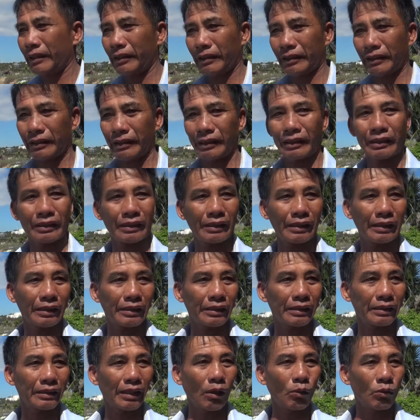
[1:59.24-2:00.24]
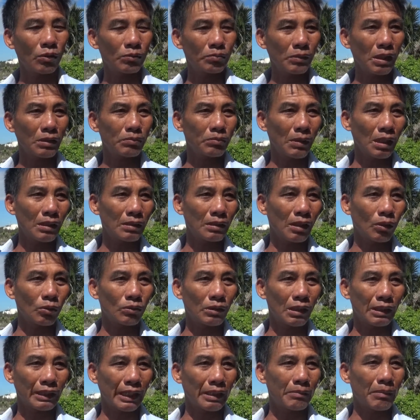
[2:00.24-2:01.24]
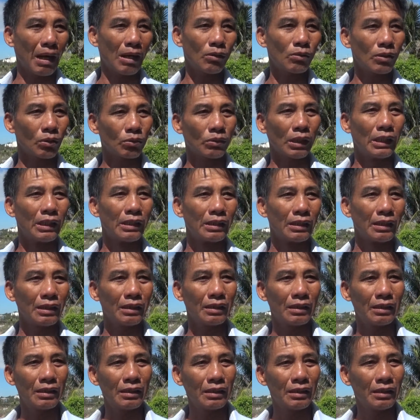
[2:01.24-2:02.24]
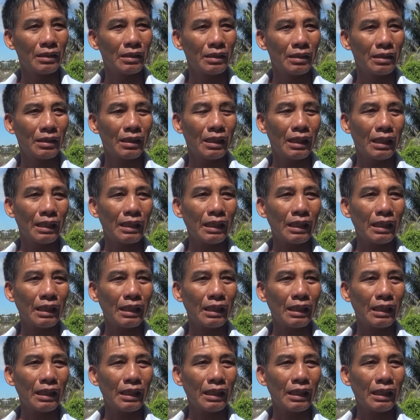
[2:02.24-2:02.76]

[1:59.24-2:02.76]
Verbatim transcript: ờ, đầu mới mới đầu cây bão đầu tiên á là